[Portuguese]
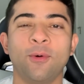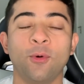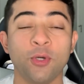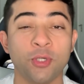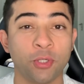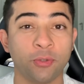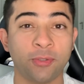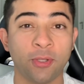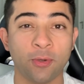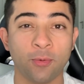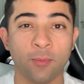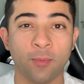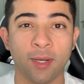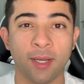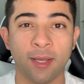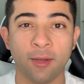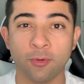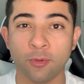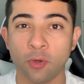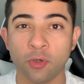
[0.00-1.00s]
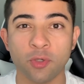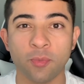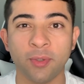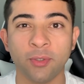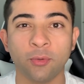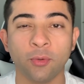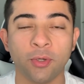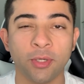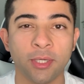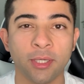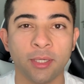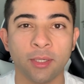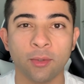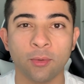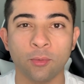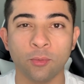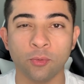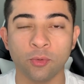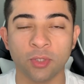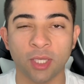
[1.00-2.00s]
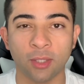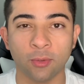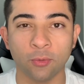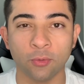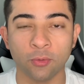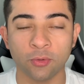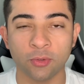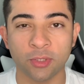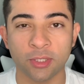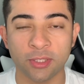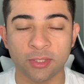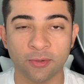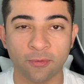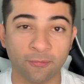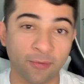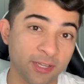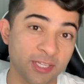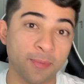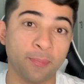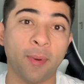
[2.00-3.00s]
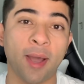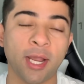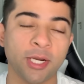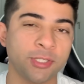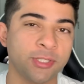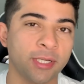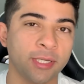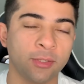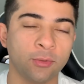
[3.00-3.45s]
Hoje eu tenho uma reunião de mentoria com os alunos que são, fazem parte, né?